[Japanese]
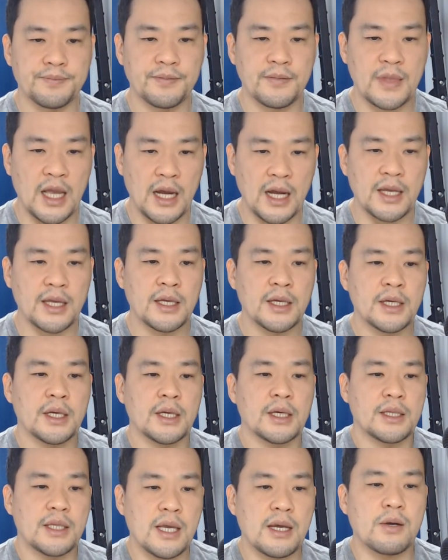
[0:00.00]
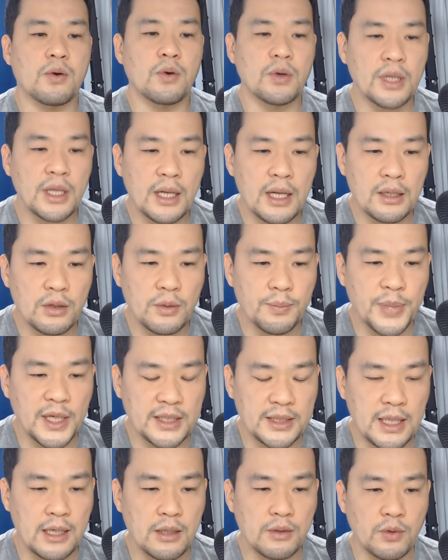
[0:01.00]
はい。で、これらの
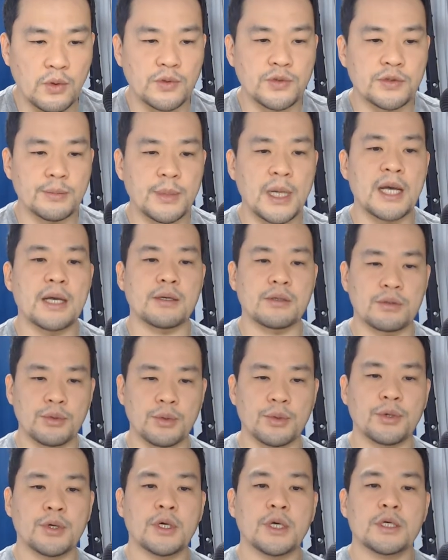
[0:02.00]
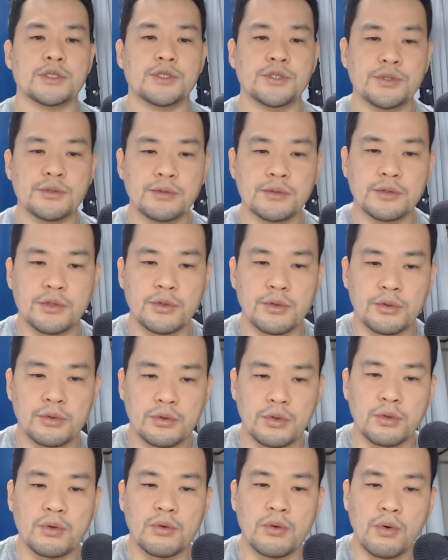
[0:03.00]
パターンを踏まえると、宗教
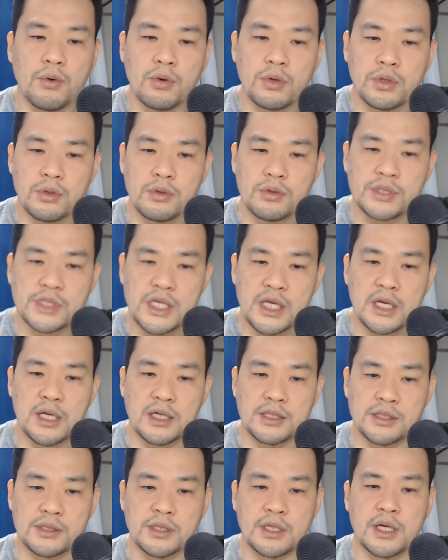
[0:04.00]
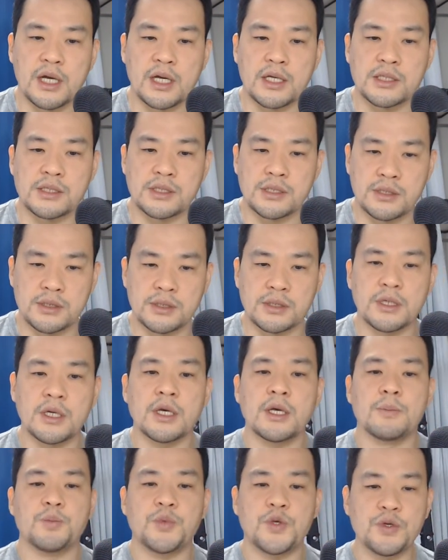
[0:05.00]
と公共生活に関する
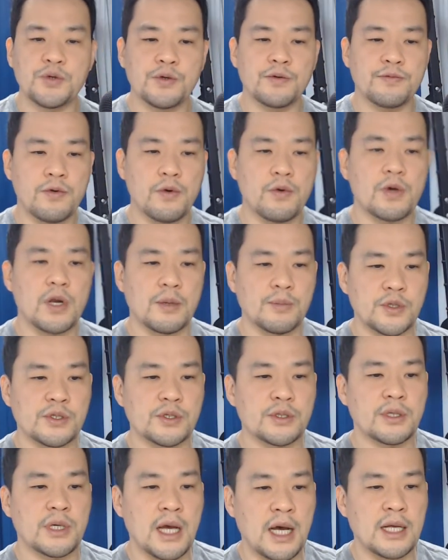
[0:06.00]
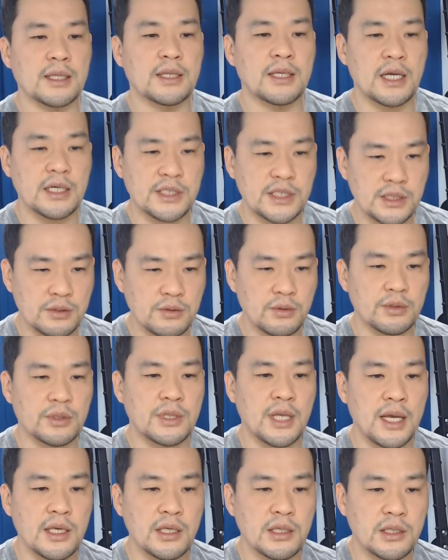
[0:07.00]
ピューフォーラムがなしの
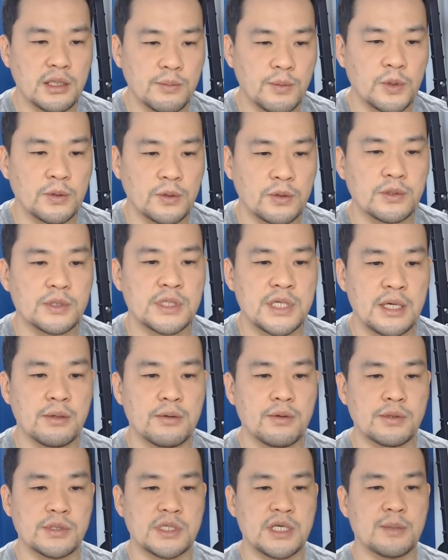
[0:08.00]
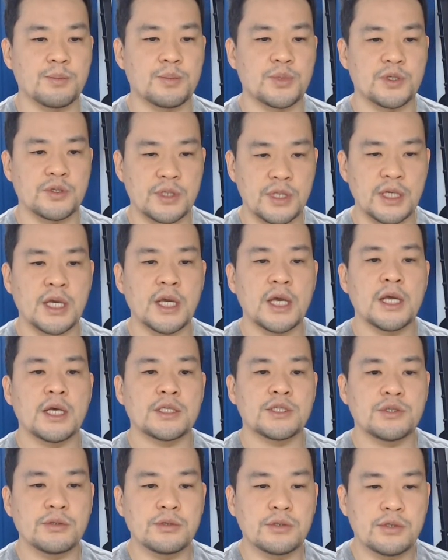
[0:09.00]
大規模の全国サンプルに
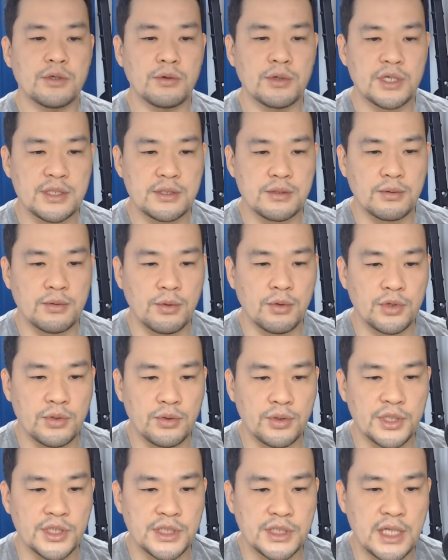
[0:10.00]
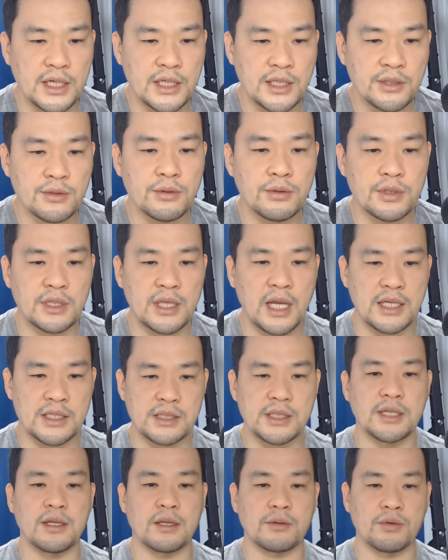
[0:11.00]
宗教貴族を拒否した理由を
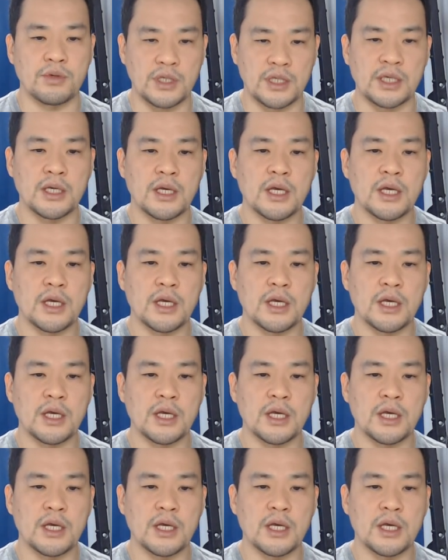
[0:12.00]
尋ねたとき、